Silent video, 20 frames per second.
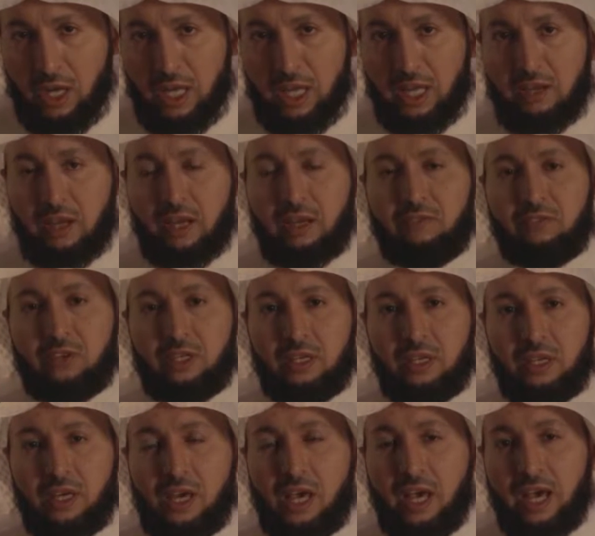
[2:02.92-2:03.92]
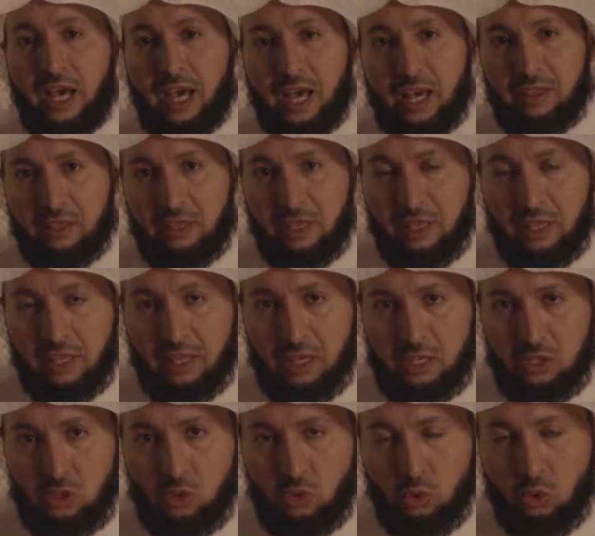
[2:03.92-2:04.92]
وعلا في
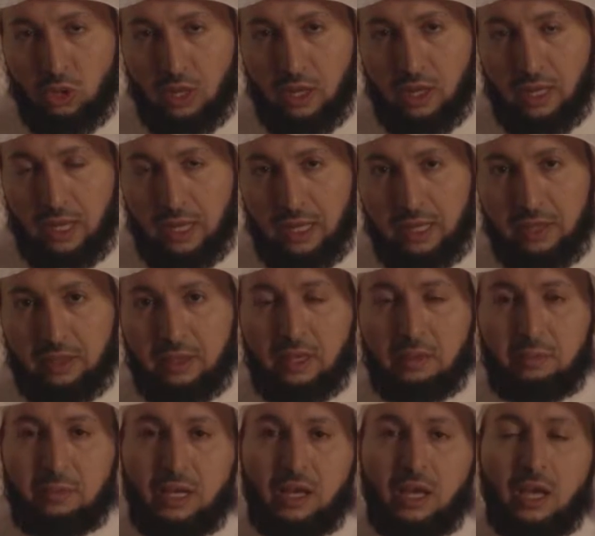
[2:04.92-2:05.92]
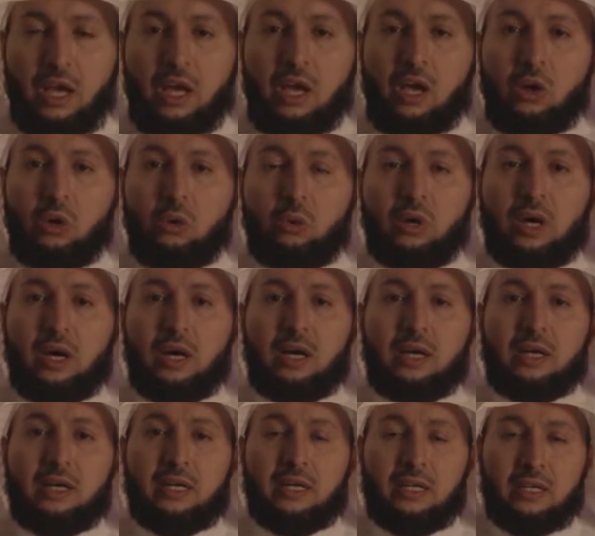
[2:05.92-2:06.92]
هذه السوره العظيمه
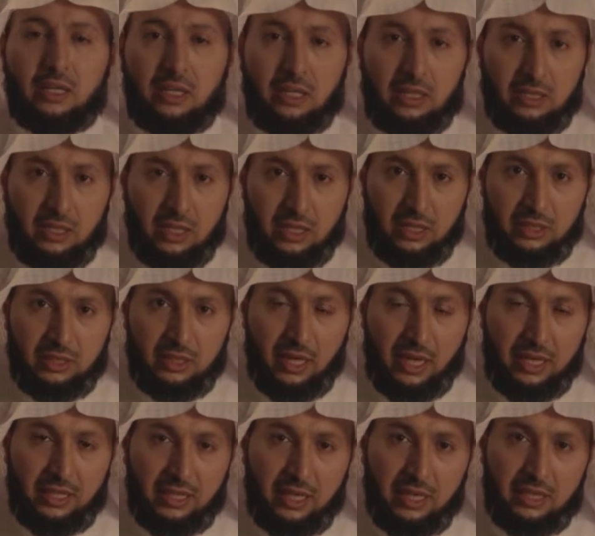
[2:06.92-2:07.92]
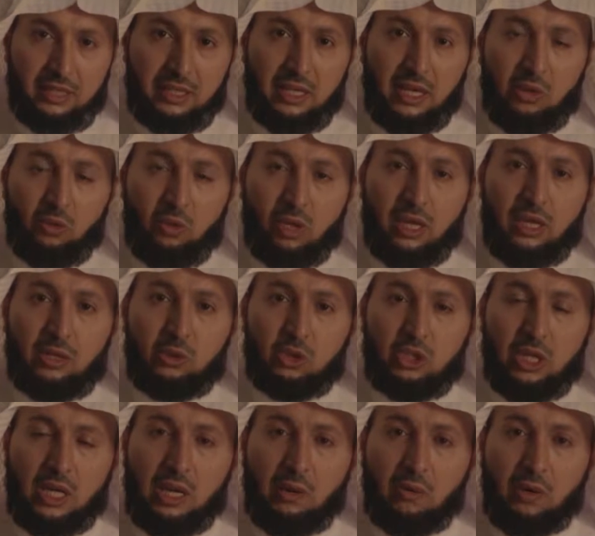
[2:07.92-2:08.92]
هو ان يهديه الله
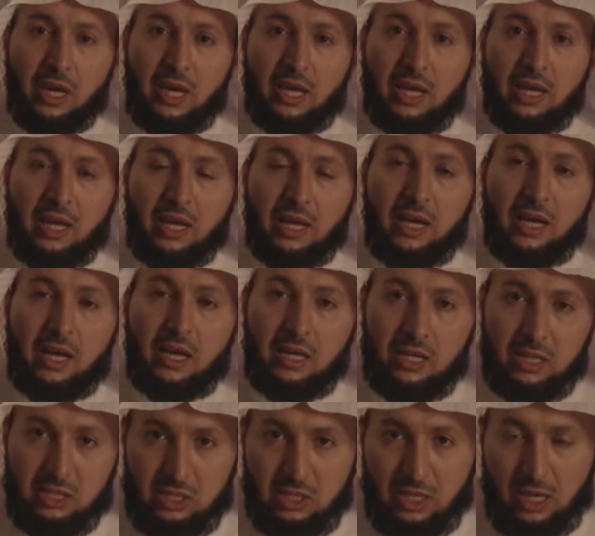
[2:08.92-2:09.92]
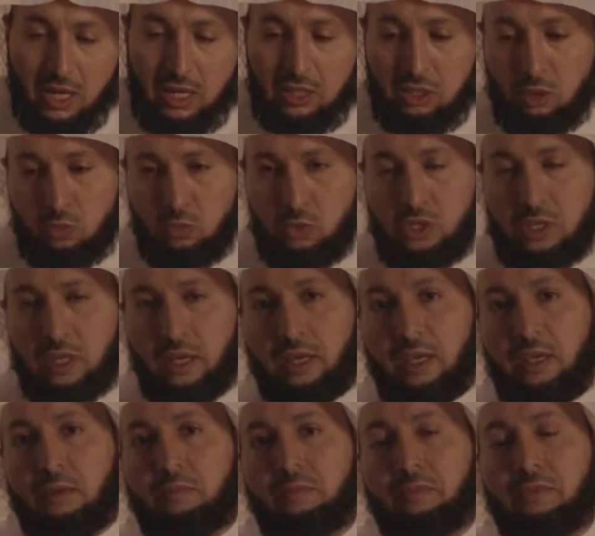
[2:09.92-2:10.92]
جل وعلا للصراط
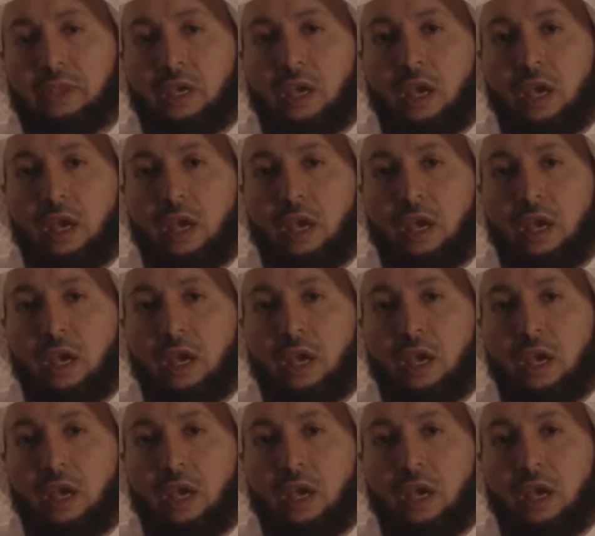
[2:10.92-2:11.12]
المستقيم